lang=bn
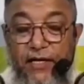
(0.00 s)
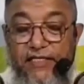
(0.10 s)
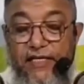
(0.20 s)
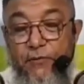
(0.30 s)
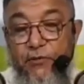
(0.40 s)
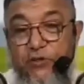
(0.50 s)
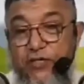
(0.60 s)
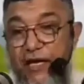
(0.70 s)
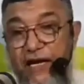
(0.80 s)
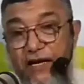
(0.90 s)
ইসলাম হচ্ছে
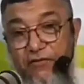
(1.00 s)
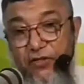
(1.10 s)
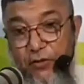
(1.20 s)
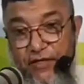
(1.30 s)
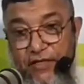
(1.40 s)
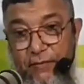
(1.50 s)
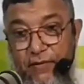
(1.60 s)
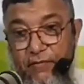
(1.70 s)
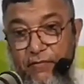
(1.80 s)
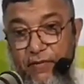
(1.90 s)
কালেকটিভিজমের দিন
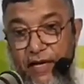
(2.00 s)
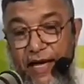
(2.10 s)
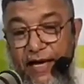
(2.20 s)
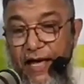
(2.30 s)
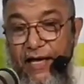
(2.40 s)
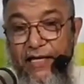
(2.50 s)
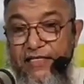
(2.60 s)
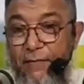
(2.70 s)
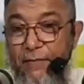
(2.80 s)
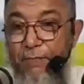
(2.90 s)
একা একা
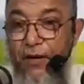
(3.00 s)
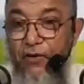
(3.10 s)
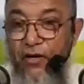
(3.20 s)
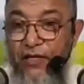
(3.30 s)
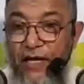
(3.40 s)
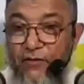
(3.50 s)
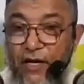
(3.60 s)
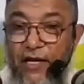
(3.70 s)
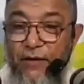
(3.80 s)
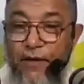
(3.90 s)
ইসলাম পালন করা যায় না একজন
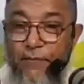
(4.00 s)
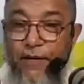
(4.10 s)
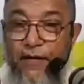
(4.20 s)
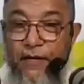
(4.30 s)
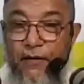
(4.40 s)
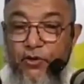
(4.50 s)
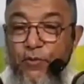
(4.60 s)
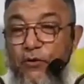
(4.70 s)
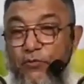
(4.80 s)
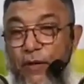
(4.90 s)
আলেম একবার
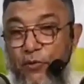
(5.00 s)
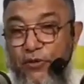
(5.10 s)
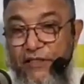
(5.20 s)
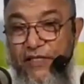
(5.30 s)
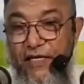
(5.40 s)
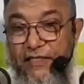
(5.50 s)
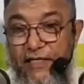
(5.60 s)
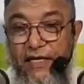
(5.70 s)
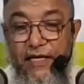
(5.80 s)
জুমার খুদ্া বলতেছিলেন যে